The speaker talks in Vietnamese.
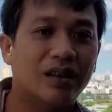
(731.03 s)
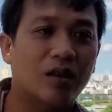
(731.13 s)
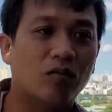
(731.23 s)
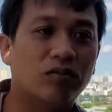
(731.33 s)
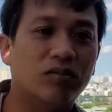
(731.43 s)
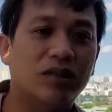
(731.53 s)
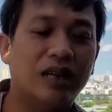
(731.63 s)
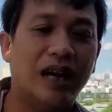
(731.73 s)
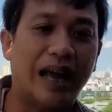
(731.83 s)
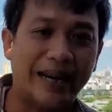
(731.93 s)
cũng
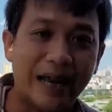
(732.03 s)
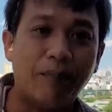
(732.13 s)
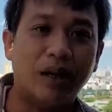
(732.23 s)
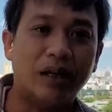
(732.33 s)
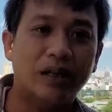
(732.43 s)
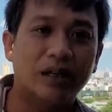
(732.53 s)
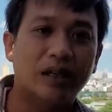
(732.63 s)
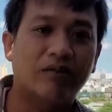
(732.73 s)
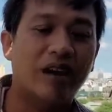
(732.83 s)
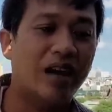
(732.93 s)
ngần ấy năm rồi
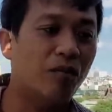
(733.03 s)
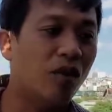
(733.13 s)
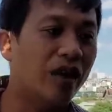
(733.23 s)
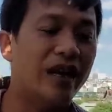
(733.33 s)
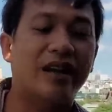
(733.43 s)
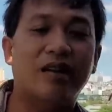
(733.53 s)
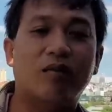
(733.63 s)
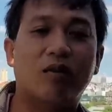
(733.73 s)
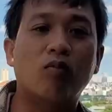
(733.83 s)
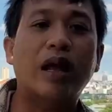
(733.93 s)
về mà thì ờ,
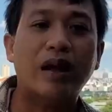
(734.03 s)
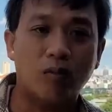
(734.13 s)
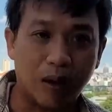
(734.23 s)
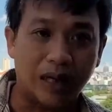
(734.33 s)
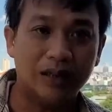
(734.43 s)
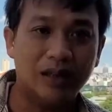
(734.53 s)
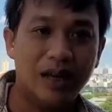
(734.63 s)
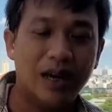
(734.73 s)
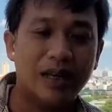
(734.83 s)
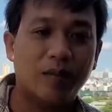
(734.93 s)
cũng thấy hụt hẫng
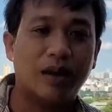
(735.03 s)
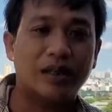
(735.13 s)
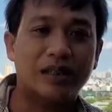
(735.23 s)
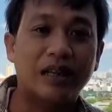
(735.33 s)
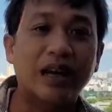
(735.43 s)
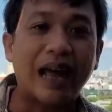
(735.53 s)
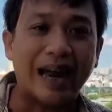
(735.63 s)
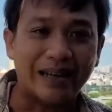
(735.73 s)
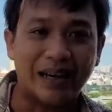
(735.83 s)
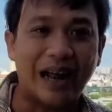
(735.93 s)
nhưng mà những ngày
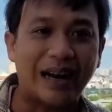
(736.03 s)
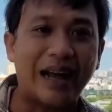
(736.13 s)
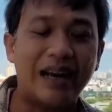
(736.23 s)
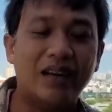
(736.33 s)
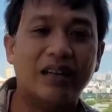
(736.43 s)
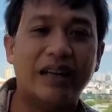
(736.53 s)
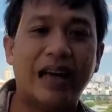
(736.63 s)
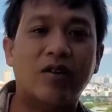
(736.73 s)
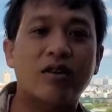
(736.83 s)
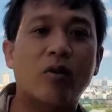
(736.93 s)
trở lại đây thì
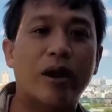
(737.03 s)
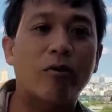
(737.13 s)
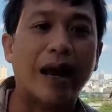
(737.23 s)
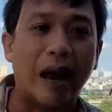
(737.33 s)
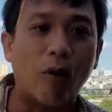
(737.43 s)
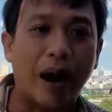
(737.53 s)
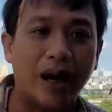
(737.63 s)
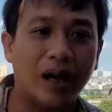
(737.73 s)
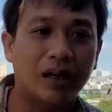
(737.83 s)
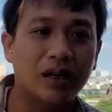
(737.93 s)
anh có dấu hiệu khả quan
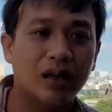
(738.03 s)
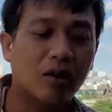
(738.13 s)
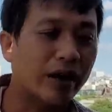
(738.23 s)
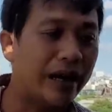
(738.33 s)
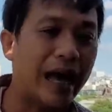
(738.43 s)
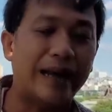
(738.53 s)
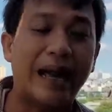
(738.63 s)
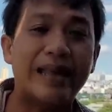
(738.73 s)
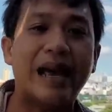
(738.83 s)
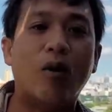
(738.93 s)
hơn có nghĩa là anh
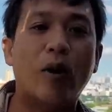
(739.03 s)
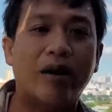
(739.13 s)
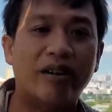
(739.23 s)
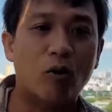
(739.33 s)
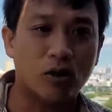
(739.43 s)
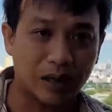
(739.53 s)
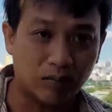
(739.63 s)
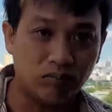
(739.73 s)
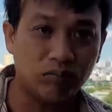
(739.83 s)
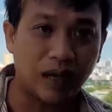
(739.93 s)
đã dần quen với cuộc
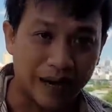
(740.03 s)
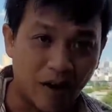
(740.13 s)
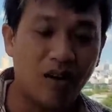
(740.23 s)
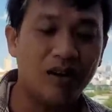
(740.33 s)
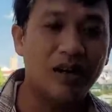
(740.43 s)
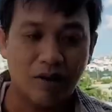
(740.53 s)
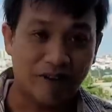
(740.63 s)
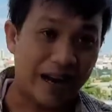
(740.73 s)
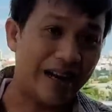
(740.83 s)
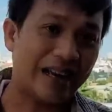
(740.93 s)
sống ở đó
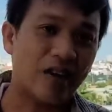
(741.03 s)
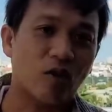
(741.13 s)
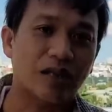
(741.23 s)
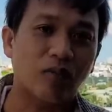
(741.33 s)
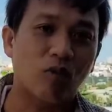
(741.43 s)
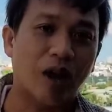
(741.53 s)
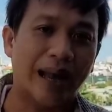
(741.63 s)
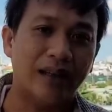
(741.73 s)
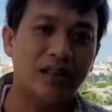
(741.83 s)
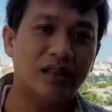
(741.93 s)
và đây là cái cuộc sống của
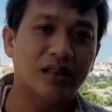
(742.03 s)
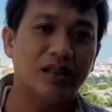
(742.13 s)
anh